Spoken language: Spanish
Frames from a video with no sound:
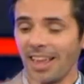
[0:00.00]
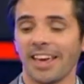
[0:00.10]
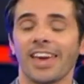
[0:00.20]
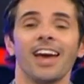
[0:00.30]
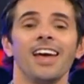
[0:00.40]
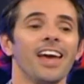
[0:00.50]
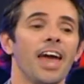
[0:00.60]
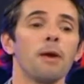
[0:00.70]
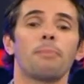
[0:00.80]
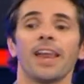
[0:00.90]
o sea, que de
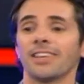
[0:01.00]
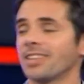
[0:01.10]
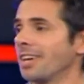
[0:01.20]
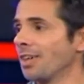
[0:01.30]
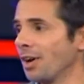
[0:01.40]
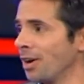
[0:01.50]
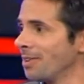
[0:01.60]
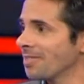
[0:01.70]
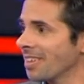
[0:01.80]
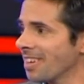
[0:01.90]
la, católica, de la